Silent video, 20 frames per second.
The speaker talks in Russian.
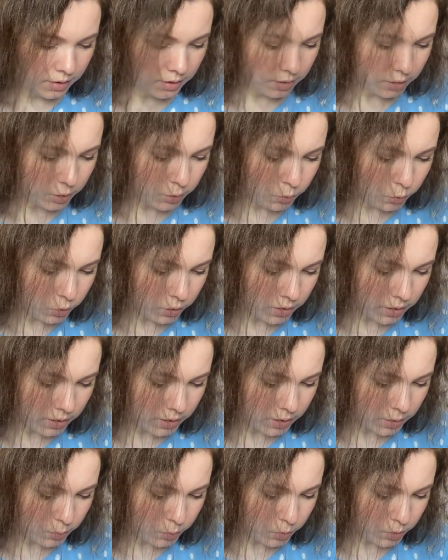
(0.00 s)

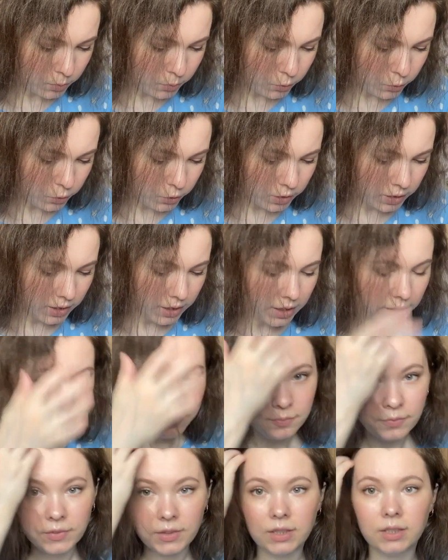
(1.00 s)
смотрите, потому что я,
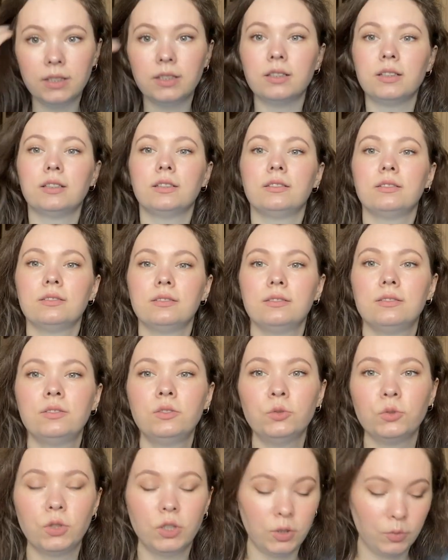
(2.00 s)
э,
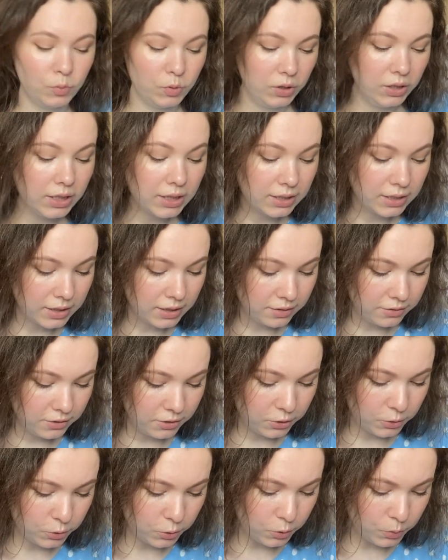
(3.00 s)
ну, как бы некоторые
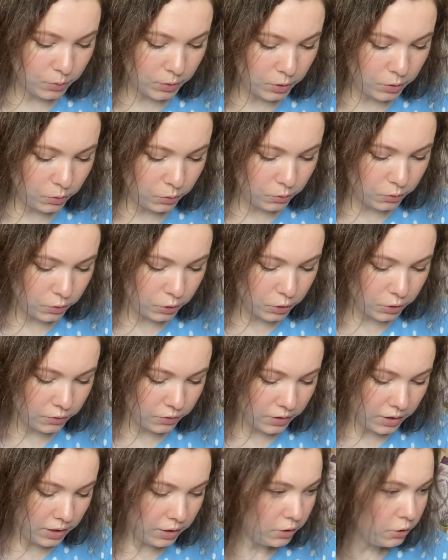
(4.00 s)
видео смотрю,
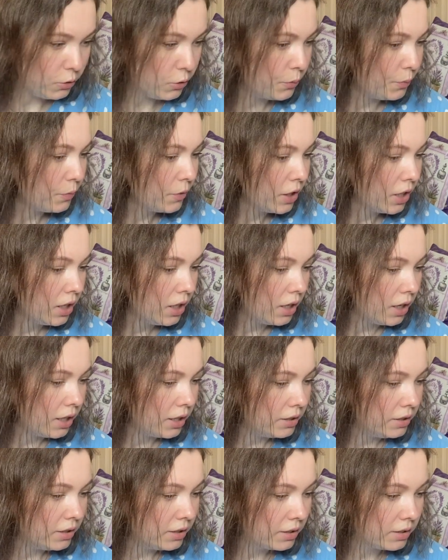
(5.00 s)
вышиваю, а
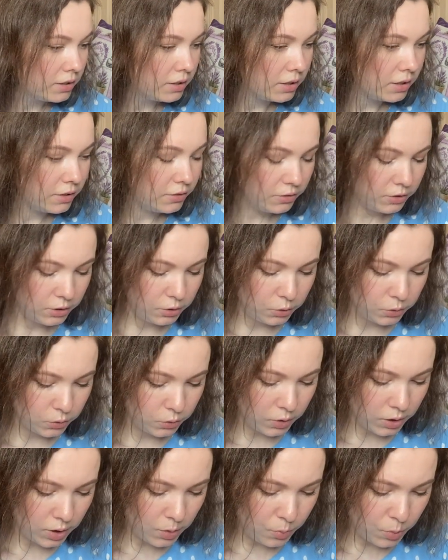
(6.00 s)
некоторые видео
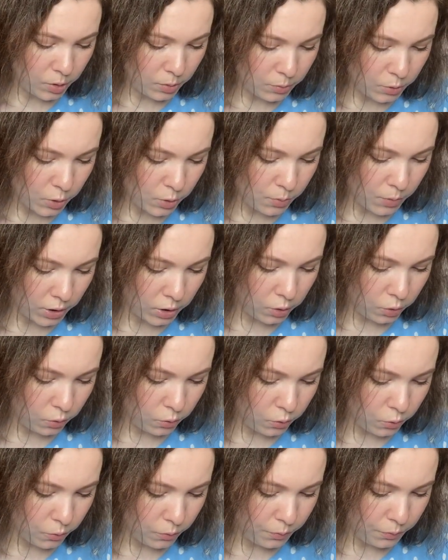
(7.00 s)
я прямо
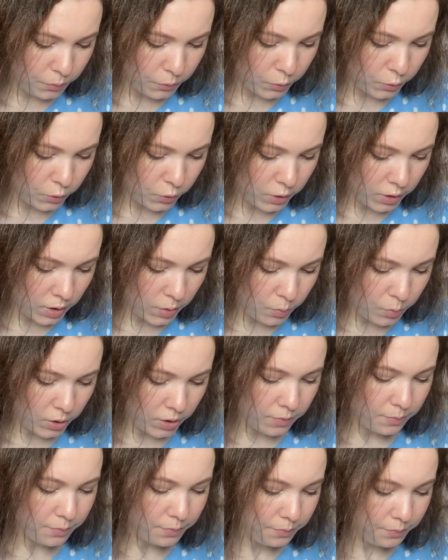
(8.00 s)
смотрю, то есть я
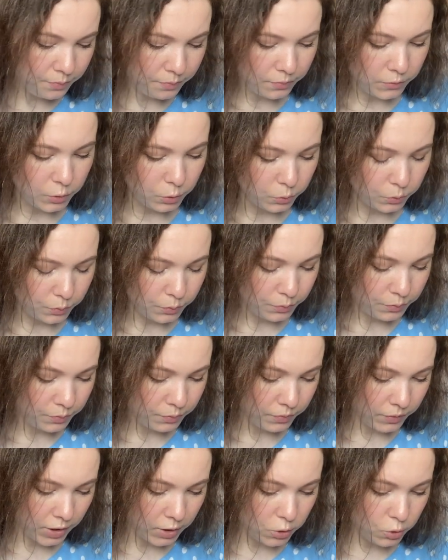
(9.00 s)
прям, ну,
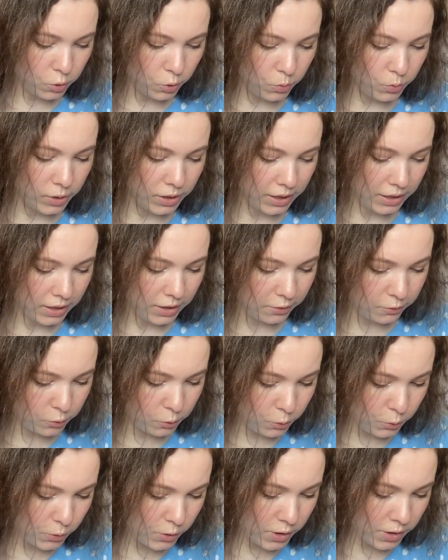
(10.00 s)
особо такие
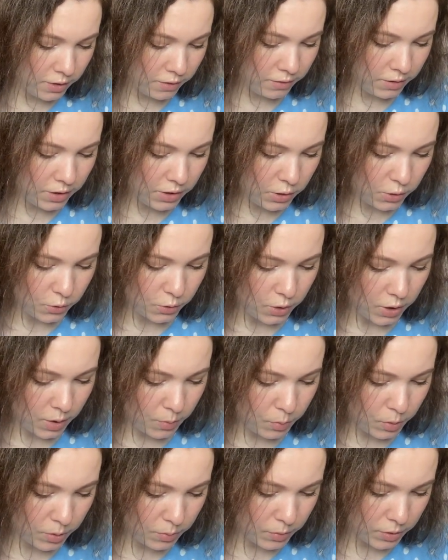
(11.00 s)
вкусные видео, я
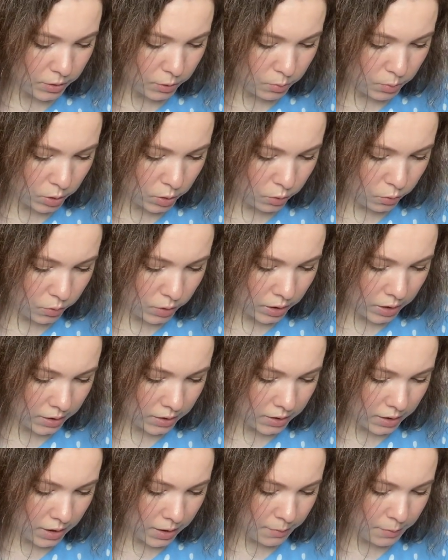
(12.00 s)
прямо смотрю
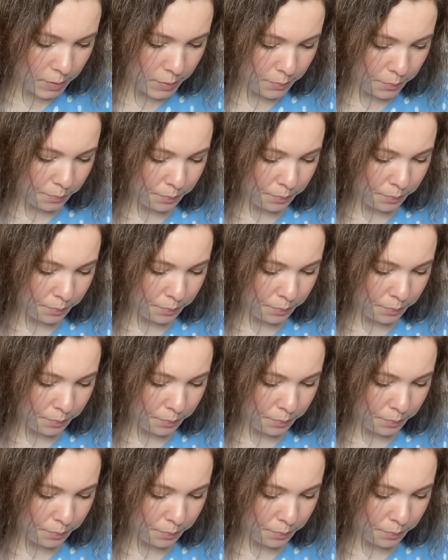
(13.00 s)
глазами.